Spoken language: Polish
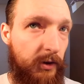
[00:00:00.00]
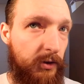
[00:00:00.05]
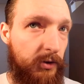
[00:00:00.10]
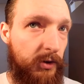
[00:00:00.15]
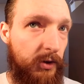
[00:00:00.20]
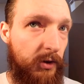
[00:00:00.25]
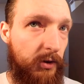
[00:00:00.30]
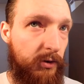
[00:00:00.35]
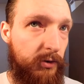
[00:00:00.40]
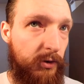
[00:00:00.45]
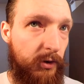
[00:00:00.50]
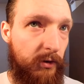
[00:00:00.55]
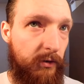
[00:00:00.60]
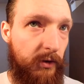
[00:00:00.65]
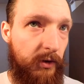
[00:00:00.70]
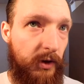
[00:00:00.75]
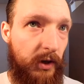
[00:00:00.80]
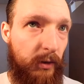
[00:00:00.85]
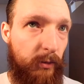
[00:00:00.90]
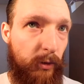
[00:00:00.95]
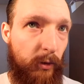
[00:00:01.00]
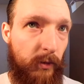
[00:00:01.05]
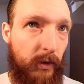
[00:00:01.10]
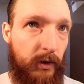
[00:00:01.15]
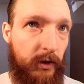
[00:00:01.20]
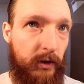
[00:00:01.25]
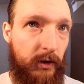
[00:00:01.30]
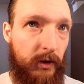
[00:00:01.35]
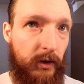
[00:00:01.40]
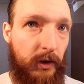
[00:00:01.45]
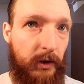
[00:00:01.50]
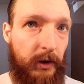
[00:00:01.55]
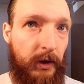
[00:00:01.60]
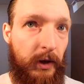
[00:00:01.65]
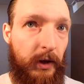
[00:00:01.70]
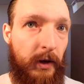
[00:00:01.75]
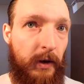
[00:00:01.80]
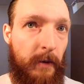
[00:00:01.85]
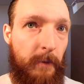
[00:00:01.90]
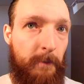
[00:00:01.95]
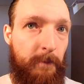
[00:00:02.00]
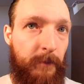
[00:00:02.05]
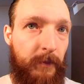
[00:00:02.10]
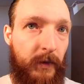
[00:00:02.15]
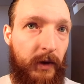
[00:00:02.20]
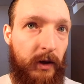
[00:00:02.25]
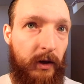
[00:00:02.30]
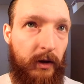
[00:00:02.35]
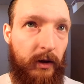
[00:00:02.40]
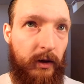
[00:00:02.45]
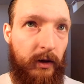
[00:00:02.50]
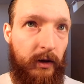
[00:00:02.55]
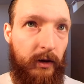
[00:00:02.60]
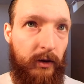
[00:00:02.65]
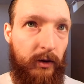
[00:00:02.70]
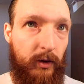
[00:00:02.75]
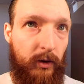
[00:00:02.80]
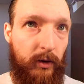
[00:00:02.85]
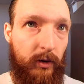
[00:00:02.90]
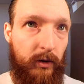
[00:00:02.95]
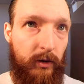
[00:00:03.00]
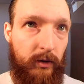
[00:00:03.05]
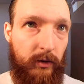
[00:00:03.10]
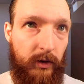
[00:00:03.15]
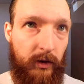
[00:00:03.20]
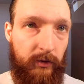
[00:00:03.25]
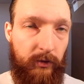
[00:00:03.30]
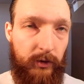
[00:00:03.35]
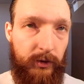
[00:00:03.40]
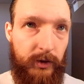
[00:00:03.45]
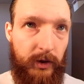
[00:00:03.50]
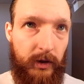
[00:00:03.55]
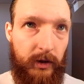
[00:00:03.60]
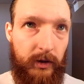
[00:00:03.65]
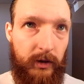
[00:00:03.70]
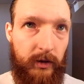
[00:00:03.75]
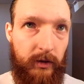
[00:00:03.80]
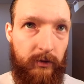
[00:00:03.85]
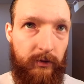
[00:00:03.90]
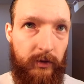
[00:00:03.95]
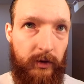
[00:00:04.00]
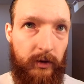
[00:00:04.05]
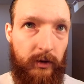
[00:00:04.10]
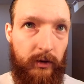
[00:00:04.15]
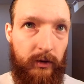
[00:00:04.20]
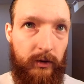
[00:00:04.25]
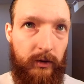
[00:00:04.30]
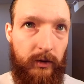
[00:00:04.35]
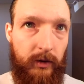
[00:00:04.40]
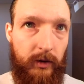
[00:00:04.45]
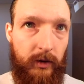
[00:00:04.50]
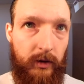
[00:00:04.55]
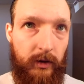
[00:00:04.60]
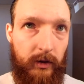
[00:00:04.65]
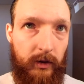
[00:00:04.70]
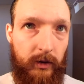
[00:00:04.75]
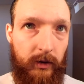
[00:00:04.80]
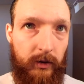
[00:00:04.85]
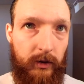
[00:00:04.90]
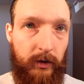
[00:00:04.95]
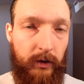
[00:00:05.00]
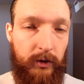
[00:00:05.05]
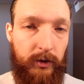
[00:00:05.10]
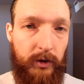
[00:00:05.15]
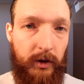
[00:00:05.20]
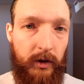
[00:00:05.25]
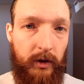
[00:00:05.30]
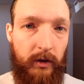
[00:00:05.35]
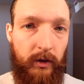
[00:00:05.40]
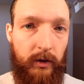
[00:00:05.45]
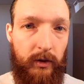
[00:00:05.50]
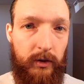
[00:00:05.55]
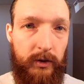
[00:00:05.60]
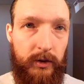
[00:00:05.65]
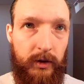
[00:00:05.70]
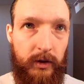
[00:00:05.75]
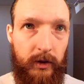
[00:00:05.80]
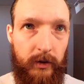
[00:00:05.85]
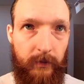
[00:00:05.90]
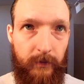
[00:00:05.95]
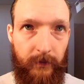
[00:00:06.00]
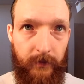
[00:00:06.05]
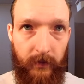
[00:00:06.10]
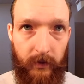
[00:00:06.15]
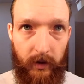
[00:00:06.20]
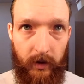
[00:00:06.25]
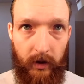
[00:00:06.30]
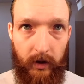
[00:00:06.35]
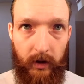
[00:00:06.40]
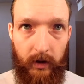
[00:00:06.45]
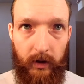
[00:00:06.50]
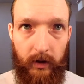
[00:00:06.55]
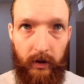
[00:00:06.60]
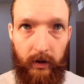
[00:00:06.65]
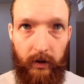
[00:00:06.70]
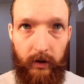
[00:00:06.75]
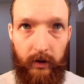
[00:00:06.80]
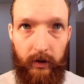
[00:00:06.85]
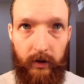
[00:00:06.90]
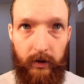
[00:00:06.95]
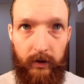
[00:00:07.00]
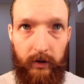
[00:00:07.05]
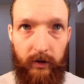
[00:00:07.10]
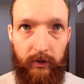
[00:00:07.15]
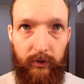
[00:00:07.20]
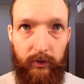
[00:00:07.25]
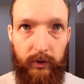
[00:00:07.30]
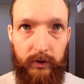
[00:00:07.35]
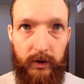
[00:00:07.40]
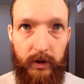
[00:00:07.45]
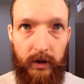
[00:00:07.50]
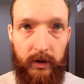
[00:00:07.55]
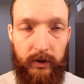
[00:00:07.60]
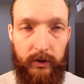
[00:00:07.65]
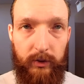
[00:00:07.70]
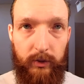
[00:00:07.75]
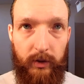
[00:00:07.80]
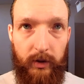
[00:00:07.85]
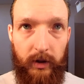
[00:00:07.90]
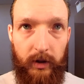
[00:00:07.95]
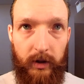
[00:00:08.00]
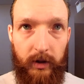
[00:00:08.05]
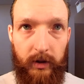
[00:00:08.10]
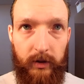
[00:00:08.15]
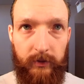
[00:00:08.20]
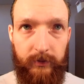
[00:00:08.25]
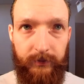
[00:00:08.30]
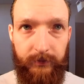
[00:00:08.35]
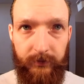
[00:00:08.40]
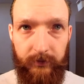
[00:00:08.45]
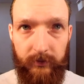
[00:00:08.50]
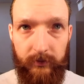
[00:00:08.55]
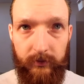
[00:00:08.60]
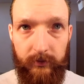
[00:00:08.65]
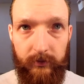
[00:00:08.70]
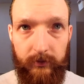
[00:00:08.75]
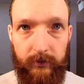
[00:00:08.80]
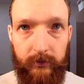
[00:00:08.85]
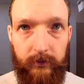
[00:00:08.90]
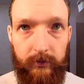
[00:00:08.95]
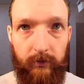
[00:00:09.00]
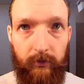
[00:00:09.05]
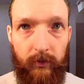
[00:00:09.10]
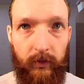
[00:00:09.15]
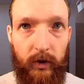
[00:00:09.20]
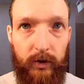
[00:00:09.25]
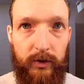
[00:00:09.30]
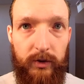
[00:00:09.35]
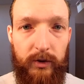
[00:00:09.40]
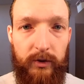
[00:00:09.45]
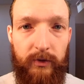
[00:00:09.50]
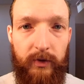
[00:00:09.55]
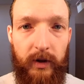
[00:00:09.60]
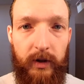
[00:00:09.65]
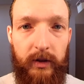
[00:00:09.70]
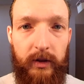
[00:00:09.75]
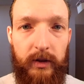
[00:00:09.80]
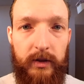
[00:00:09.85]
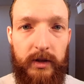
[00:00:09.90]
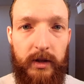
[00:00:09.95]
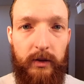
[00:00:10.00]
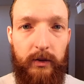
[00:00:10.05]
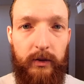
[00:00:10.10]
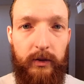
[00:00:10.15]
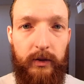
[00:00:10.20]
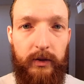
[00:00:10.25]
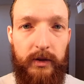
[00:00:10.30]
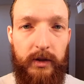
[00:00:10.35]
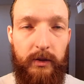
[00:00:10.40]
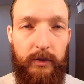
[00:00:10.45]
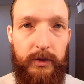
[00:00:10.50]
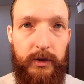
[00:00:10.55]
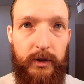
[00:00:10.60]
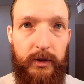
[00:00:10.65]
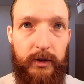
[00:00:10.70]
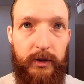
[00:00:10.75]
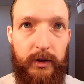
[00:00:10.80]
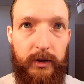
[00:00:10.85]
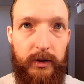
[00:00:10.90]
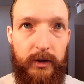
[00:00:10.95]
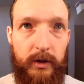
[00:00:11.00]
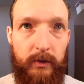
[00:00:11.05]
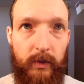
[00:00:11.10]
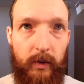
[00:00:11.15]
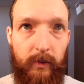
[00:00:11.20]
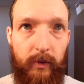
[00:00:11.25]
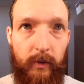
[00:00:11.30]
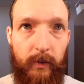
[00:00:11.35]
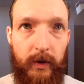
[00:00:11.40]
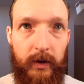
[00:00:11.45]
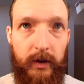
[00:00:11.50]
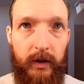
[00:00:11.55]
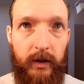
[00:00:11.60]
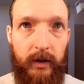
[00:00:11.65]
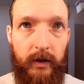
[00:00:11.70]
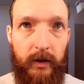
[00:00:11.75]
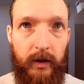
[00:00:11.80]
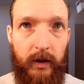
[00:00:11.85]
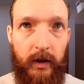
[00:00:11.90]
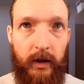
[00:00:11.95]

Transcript: Jeśli chodzi o chwyt tej pomady, to na włosach wilgotnych troszkę gorszy, na włosach suchych dosyć fajny, cały, cały dzień się trzyma pomada.